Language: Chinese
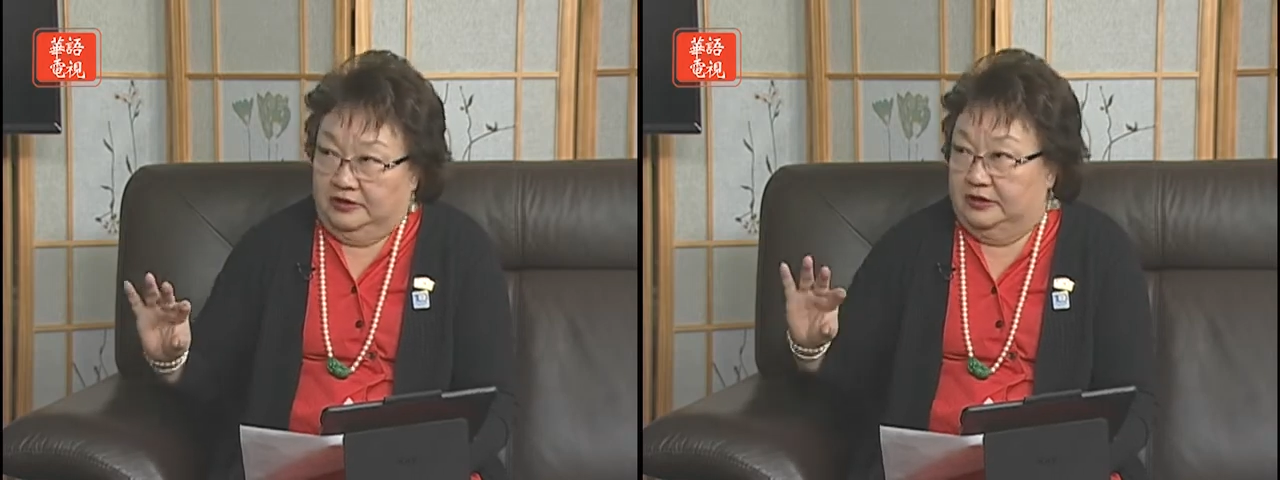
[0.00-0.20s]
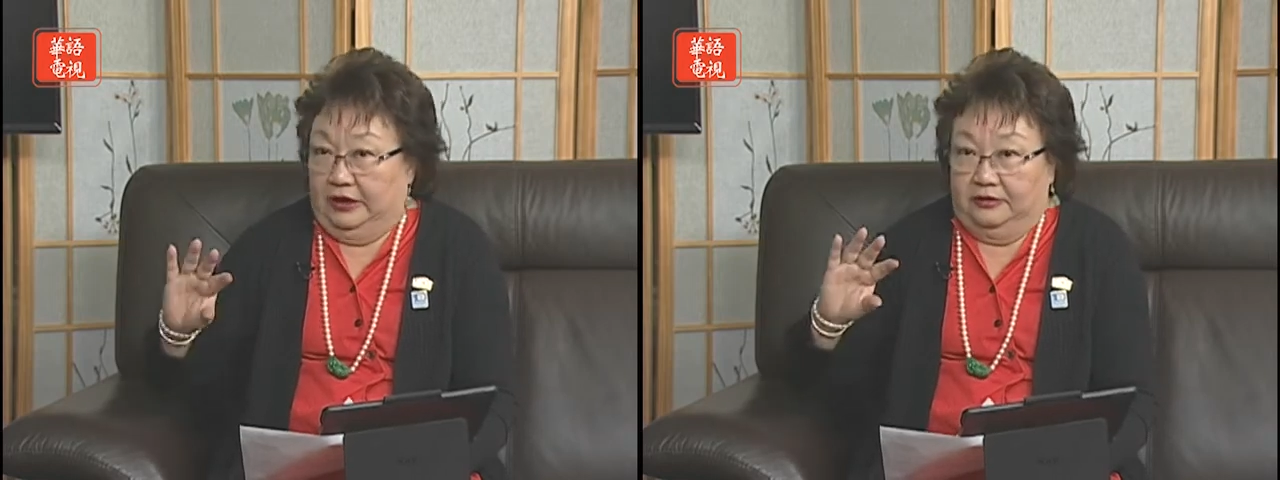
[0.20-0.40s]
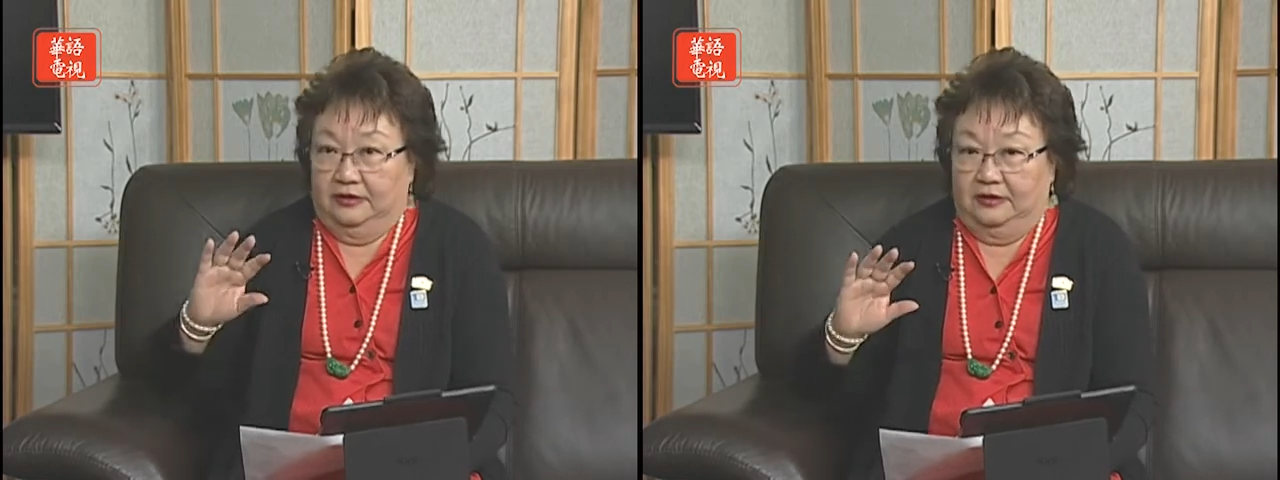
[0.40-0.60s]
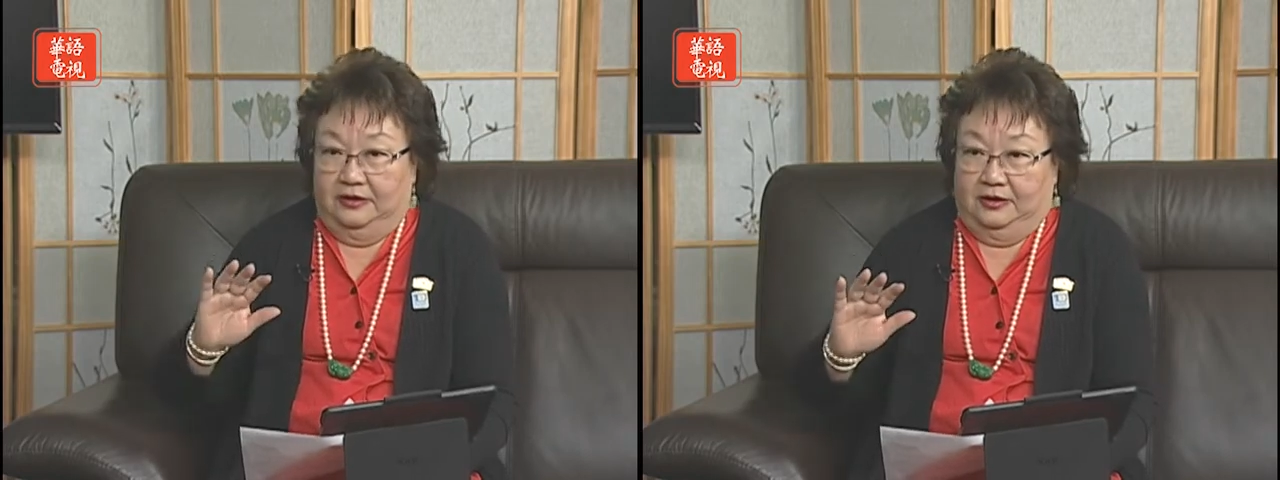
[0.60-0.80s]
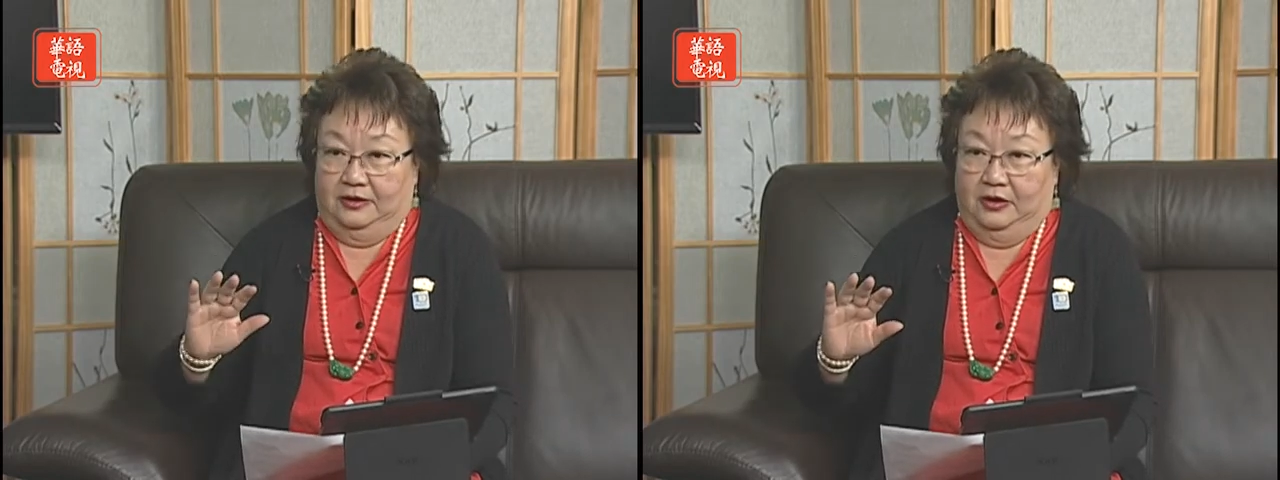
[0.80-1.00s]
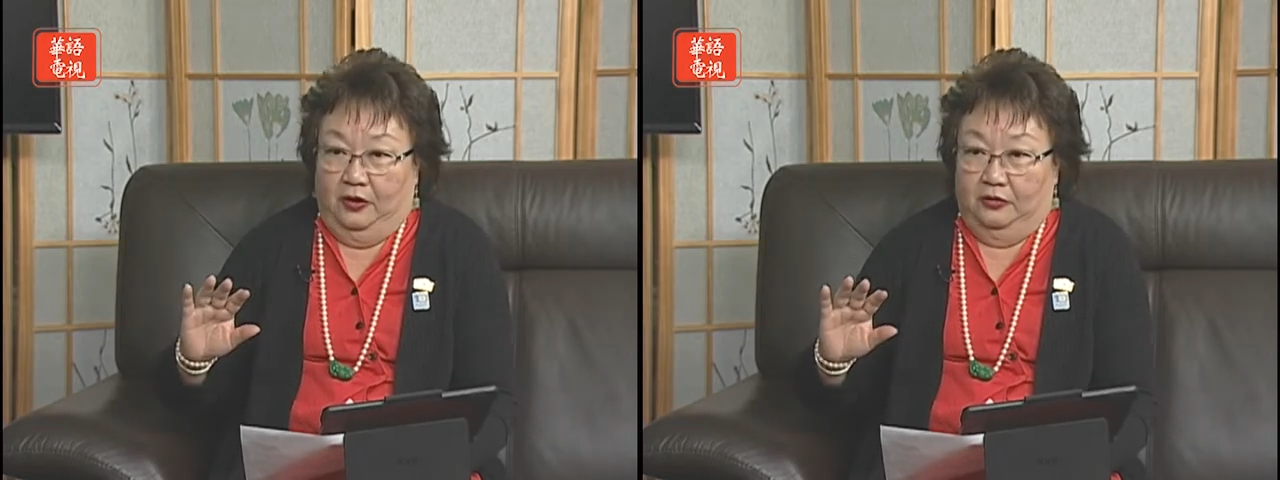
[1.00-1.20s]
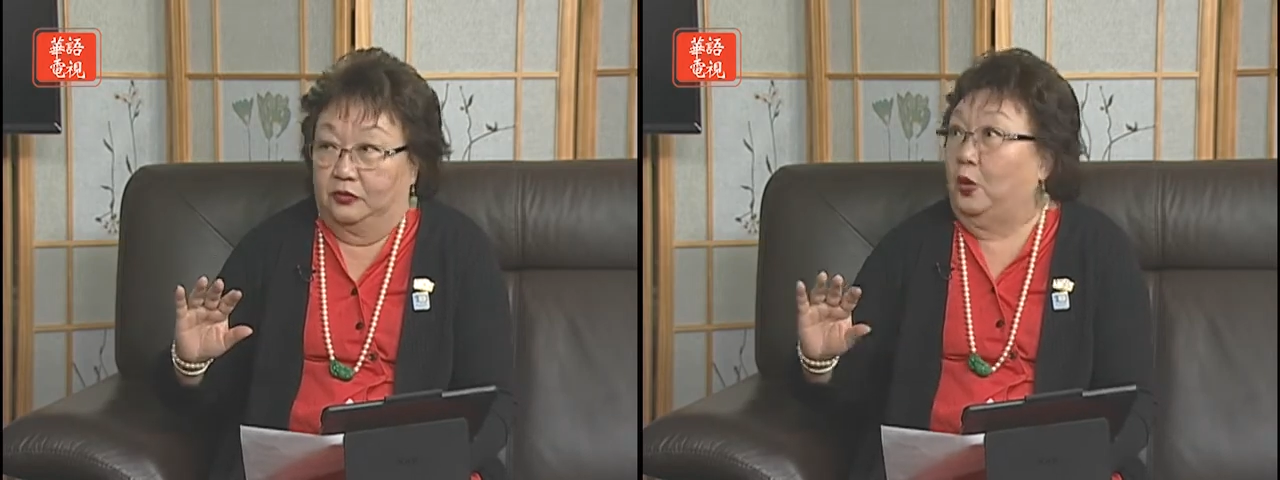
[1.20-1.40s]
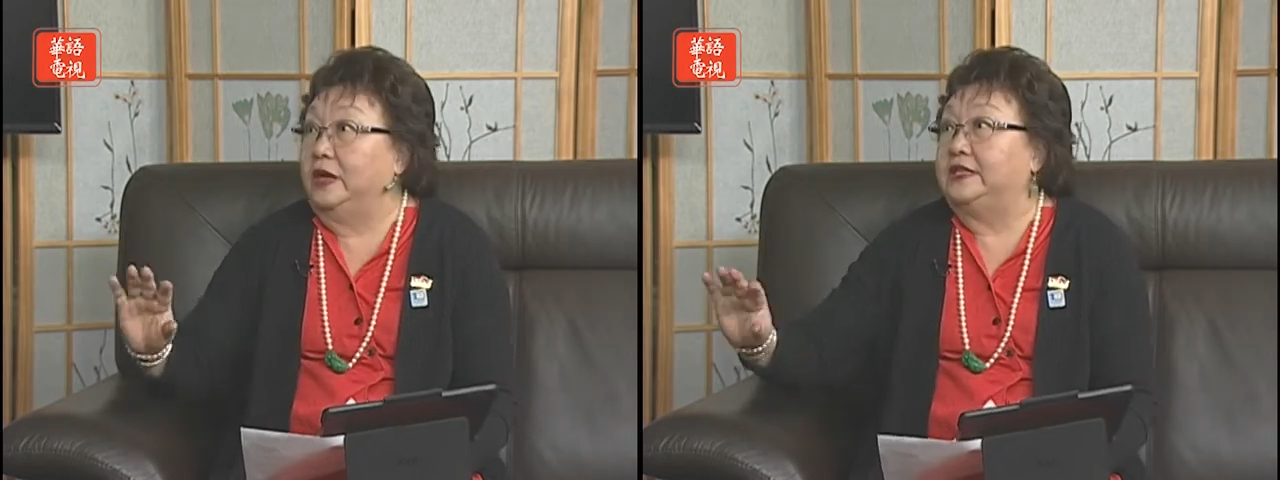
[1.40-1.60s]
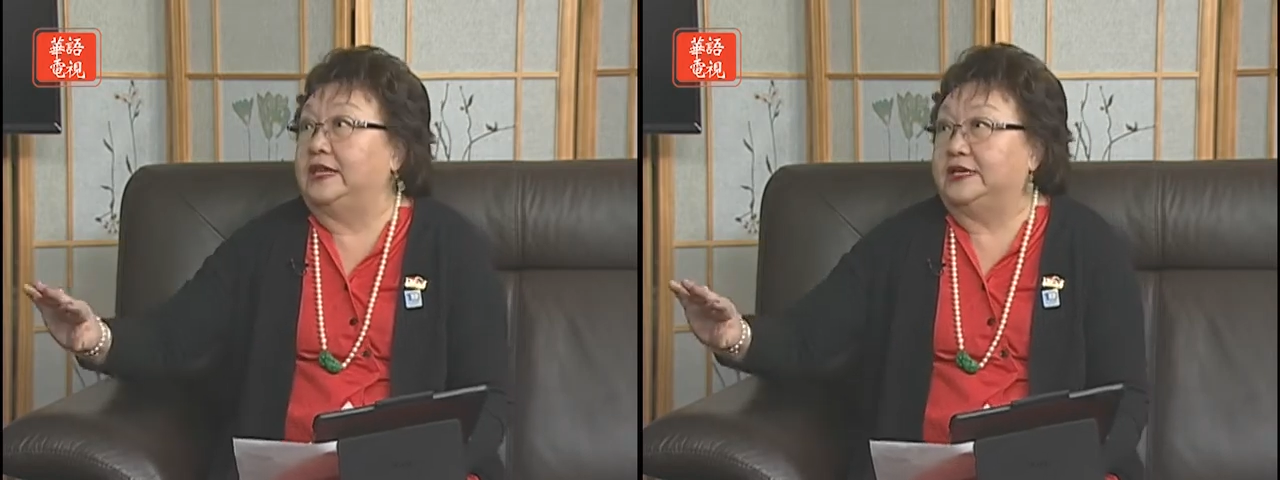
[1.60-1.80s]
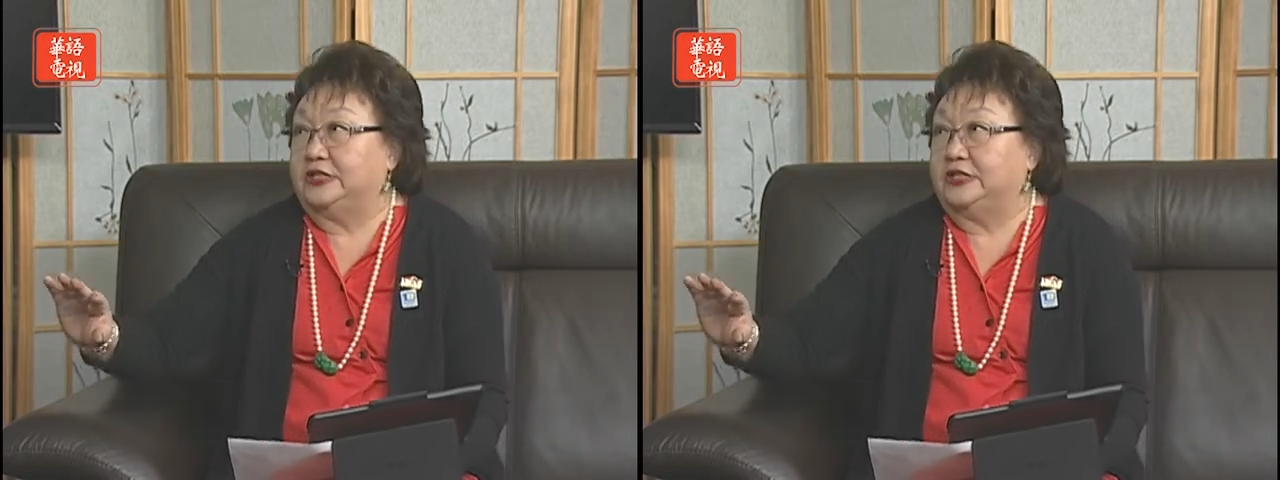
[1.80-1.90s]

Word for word: 整呃要多一点